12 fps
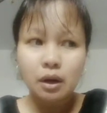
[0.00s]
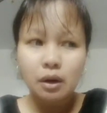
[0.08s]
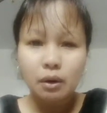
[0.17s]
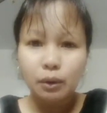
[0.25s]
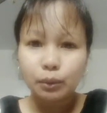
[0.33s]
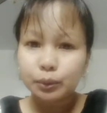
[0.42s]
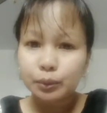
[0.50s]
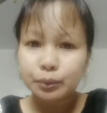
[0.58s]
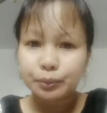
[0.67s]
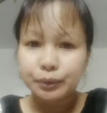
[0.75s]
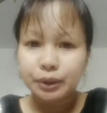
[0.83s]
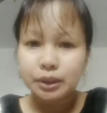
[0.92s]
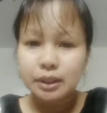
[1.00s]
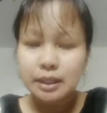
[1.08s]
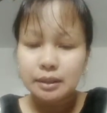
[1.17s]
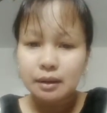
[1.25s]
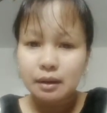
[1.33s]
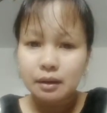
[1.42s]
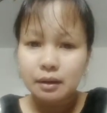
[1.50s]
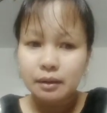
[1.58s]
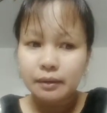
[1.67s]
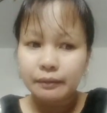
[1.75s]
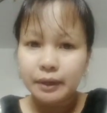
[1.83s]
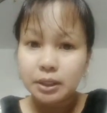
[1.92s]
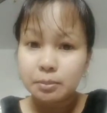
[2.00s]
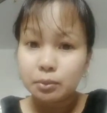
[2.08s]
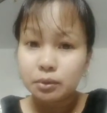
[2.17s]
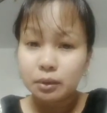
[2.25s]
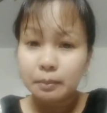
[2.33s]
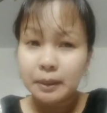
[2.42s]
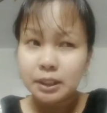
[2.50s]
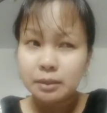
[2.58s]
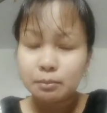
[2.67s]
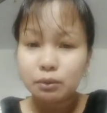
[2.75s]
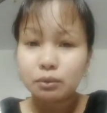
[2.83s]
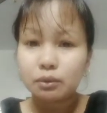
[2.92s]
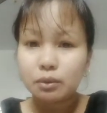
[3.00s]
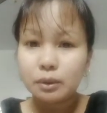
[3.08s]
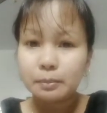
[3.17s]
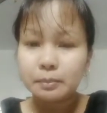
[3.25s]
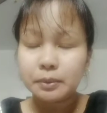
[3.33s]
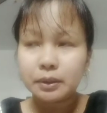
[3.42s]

October sa isang Facebook Facebook group.